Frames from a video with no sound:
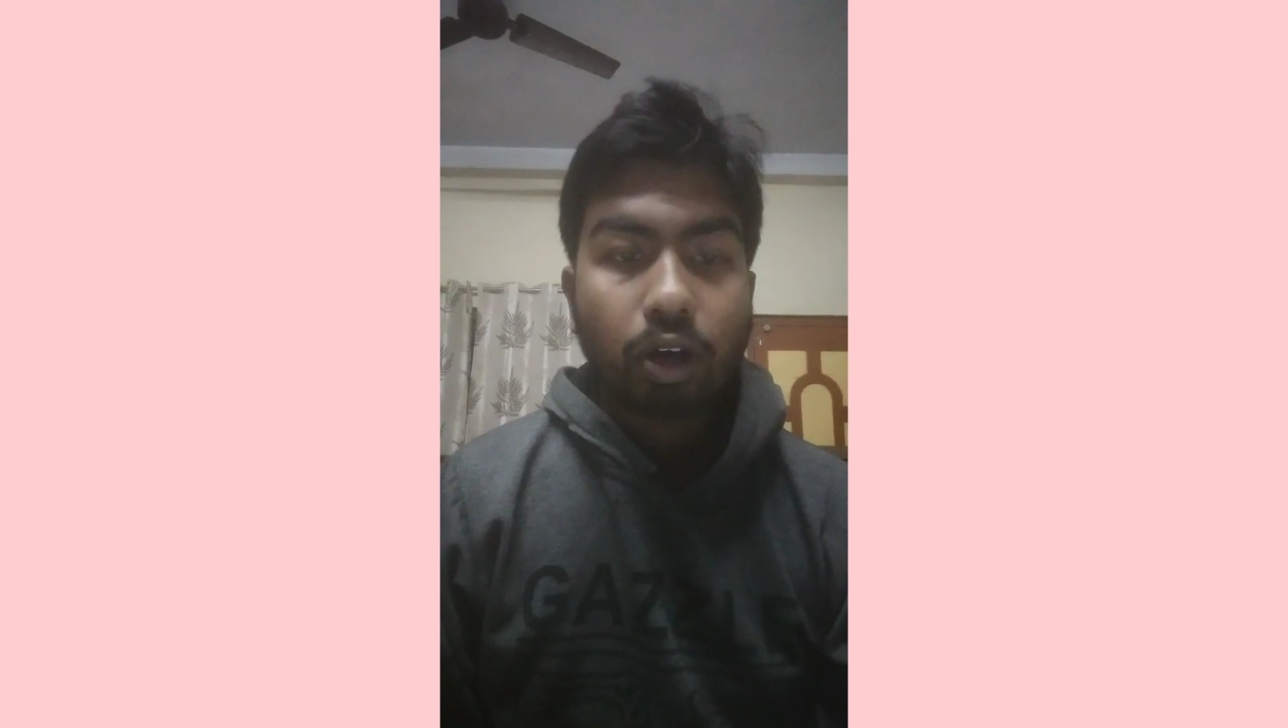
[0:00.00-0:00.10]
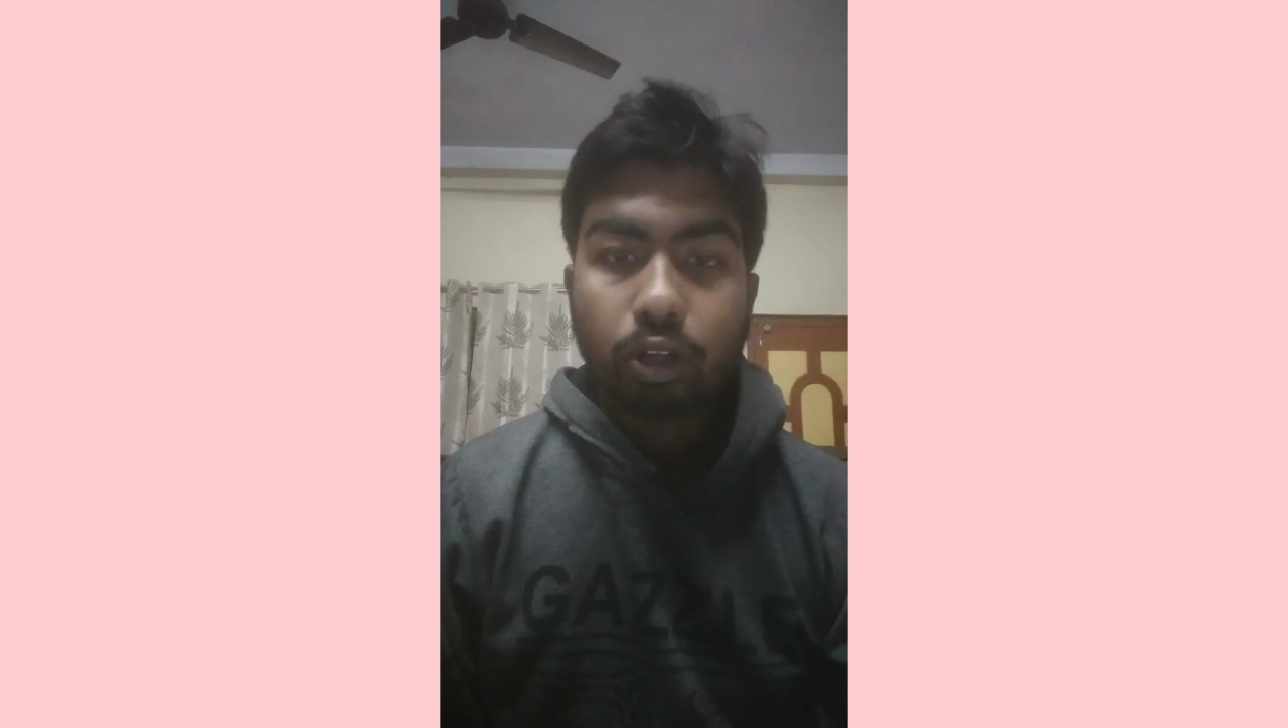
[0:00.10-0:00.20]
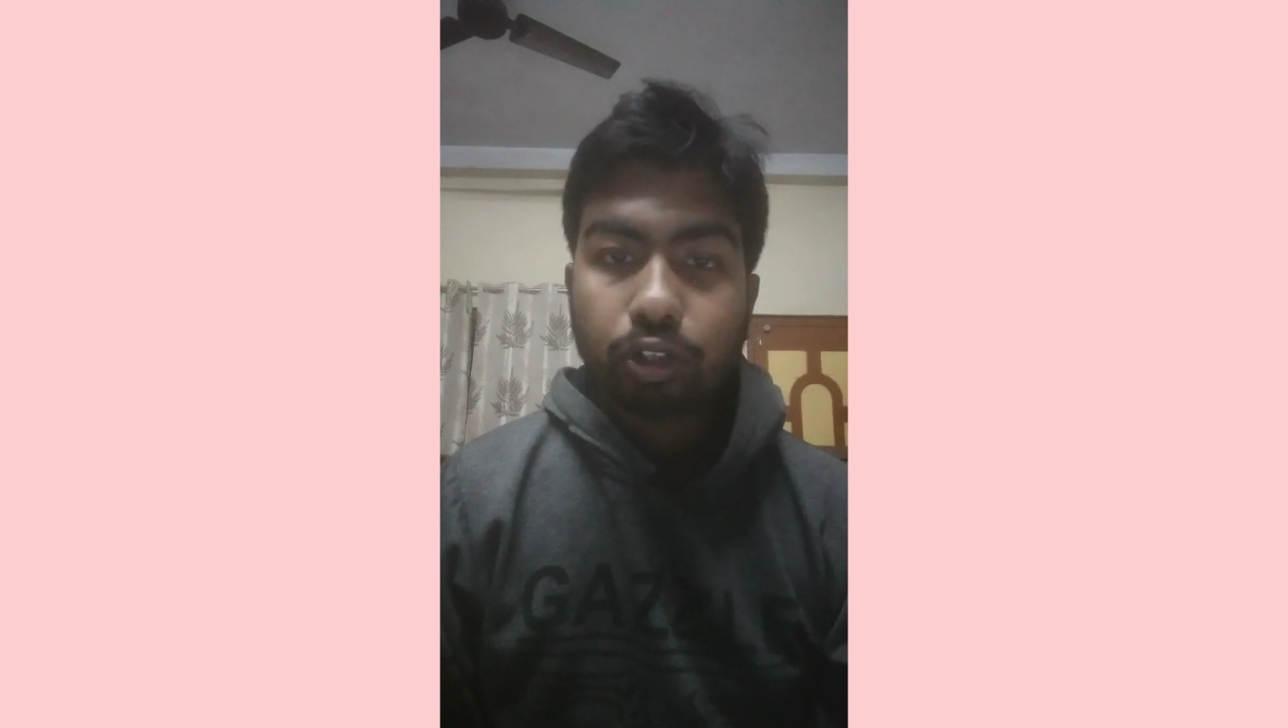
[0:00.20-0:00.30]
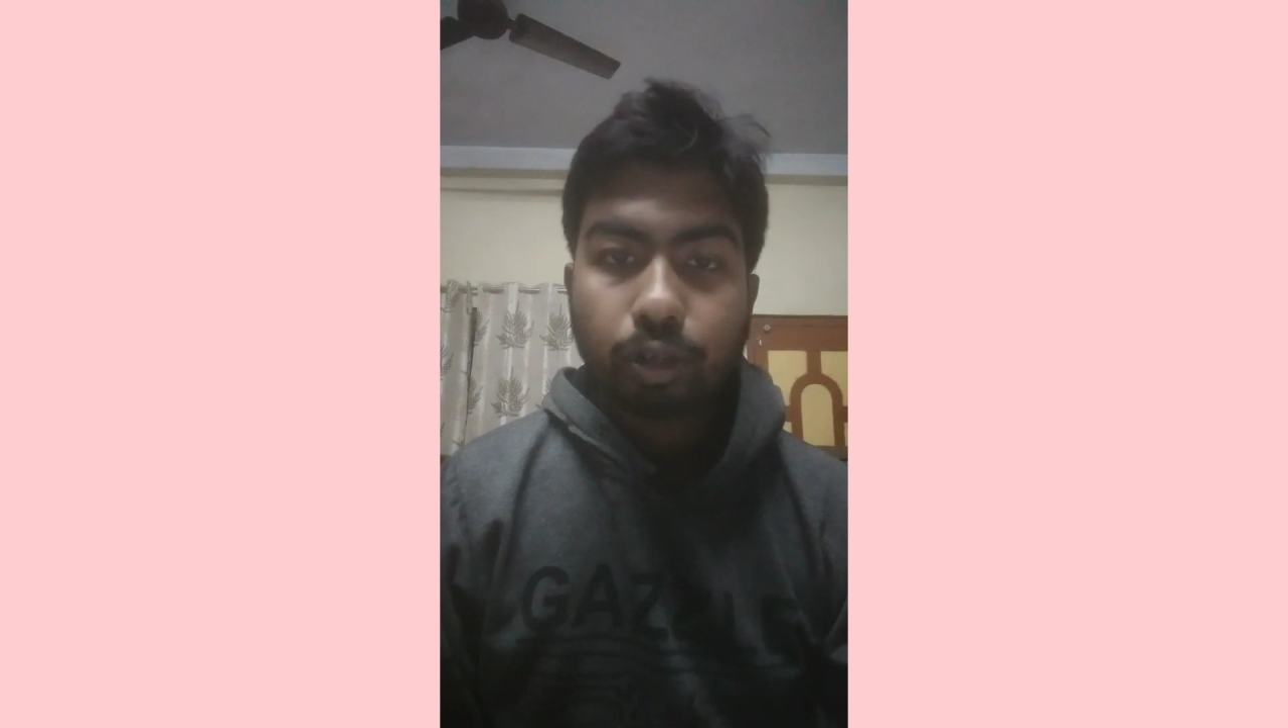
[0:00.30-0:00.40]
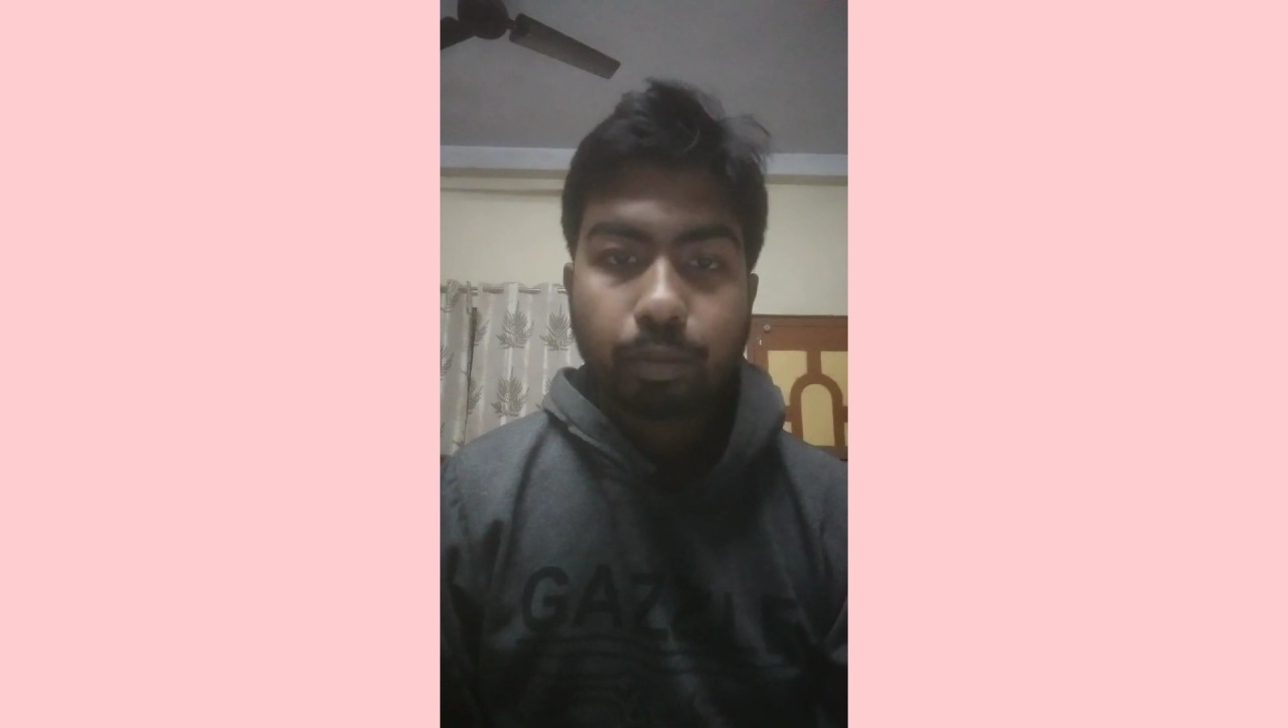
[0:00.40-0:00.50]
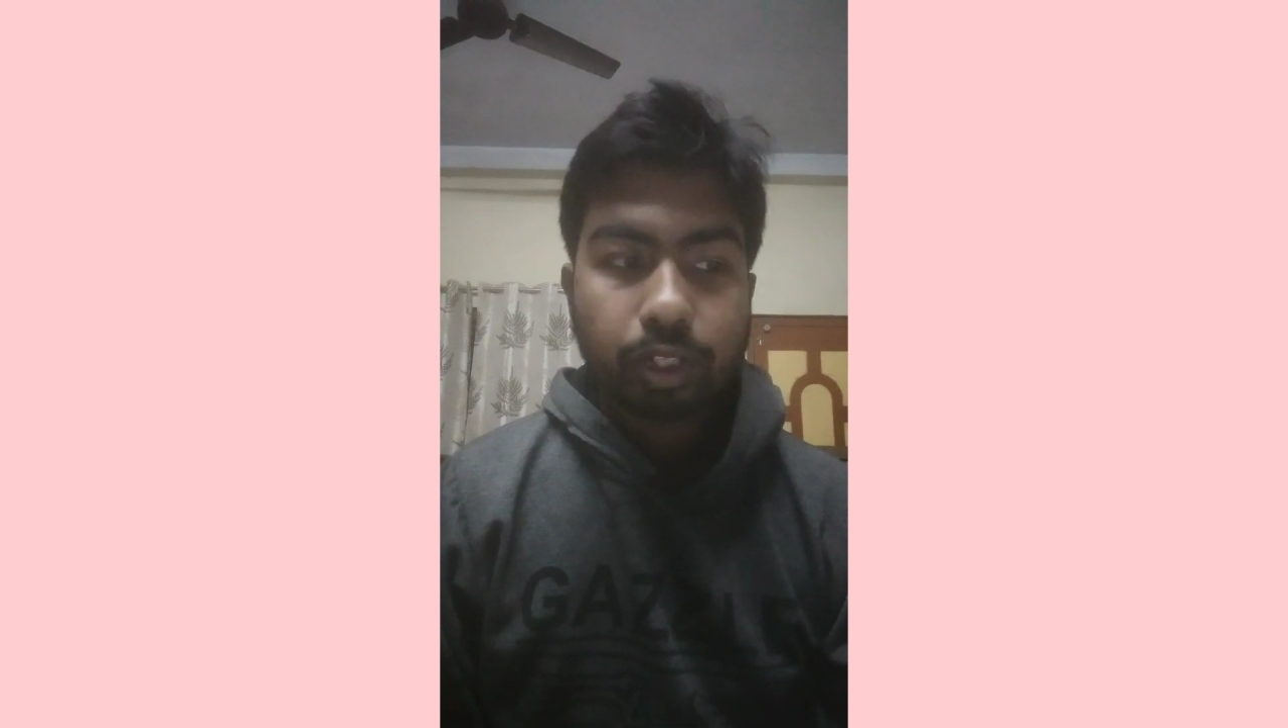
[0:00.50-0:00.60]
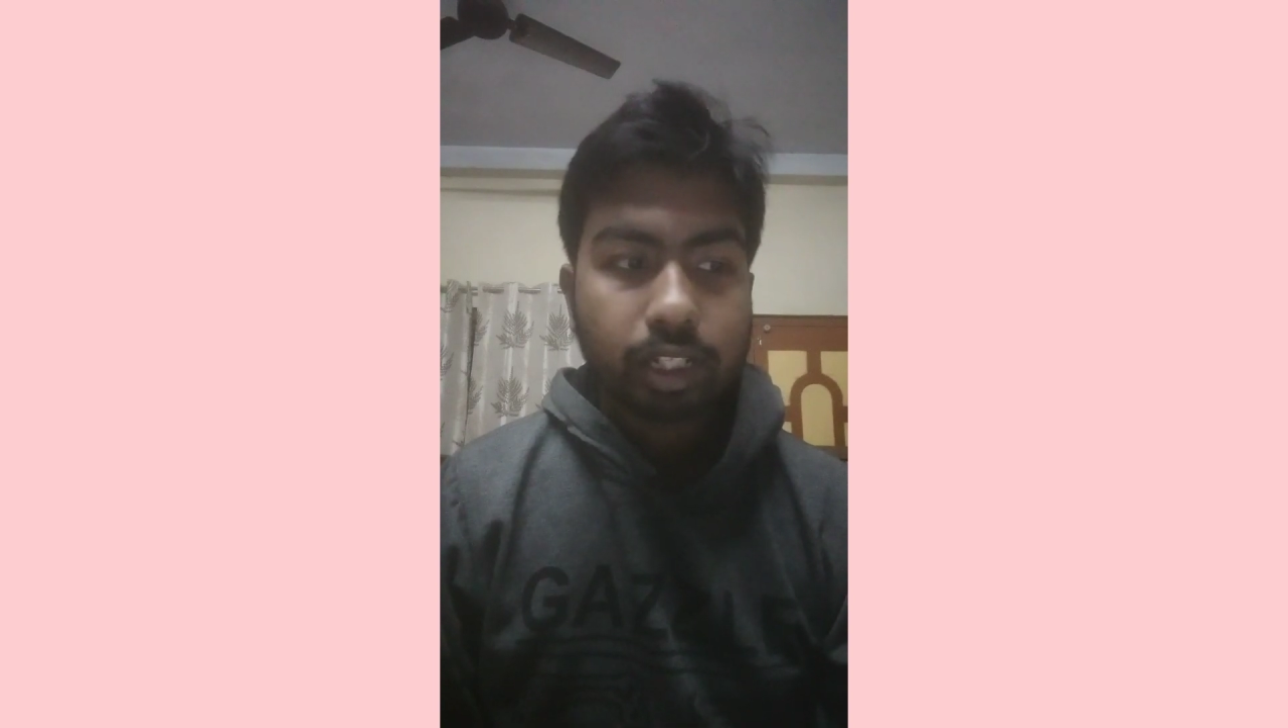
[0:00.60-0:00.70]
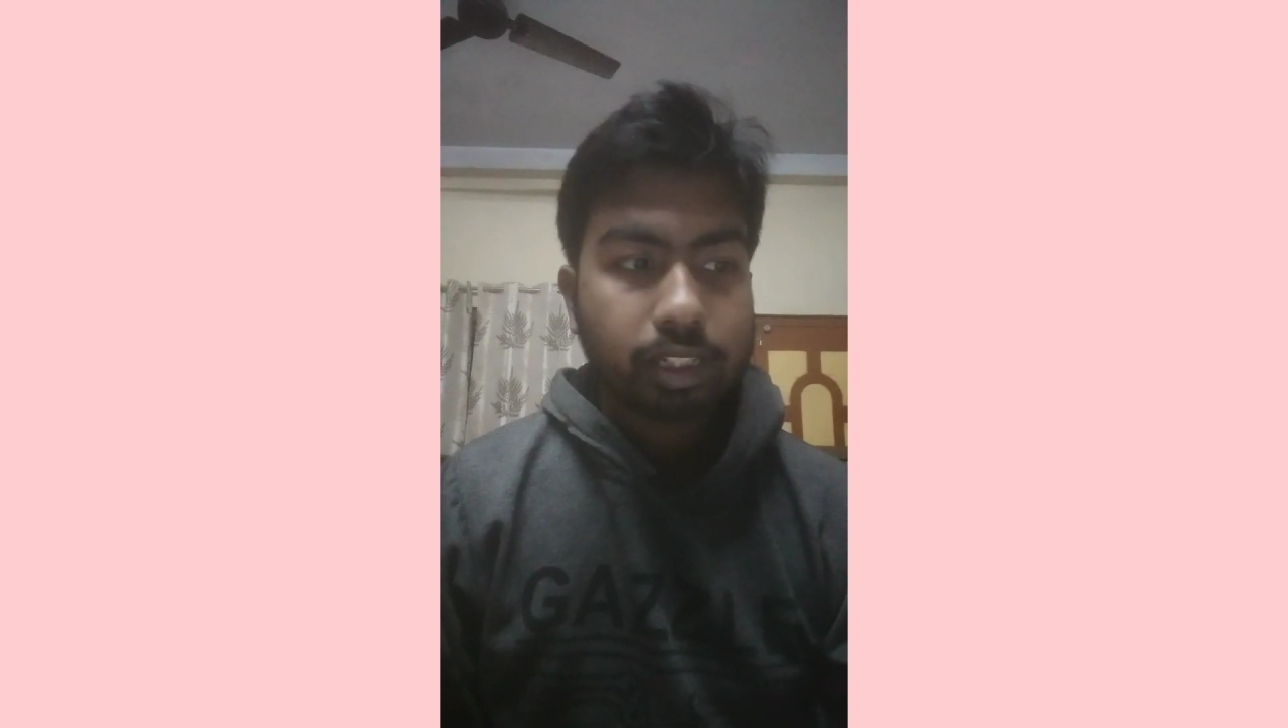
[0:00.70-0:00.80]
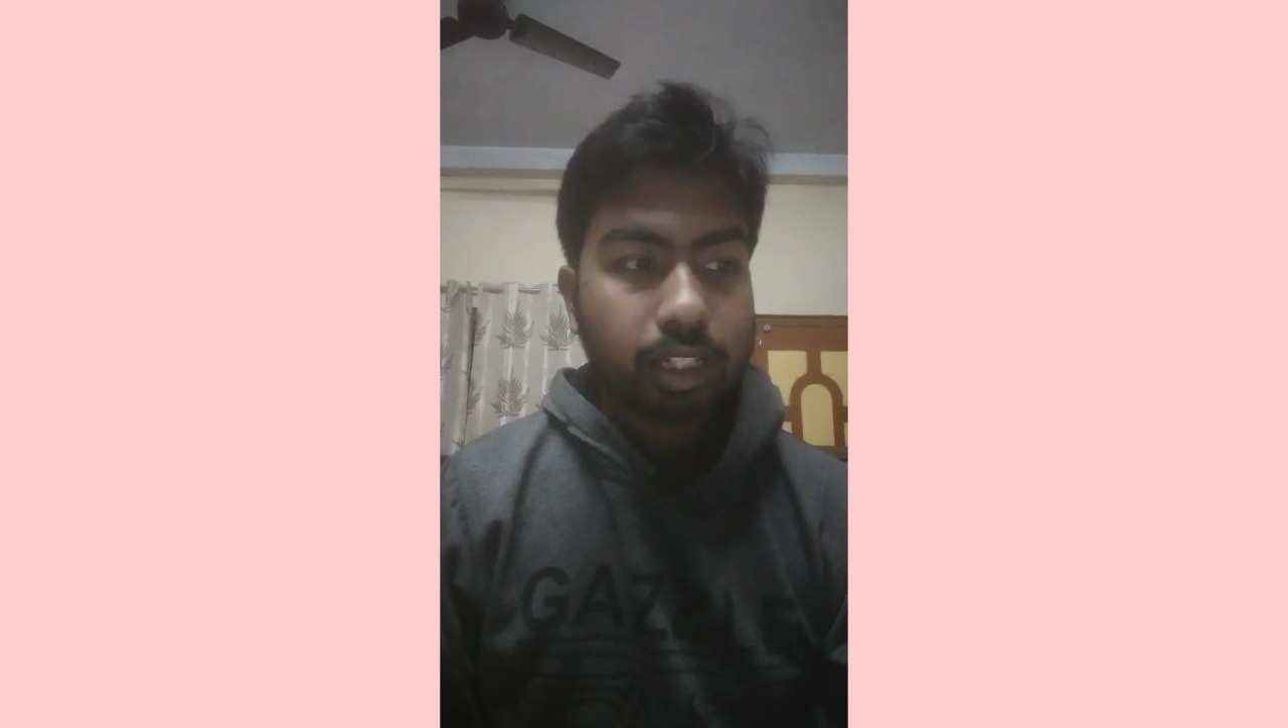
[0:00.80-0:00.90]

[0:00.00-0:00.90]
অন্ধ্রপ্রদেশ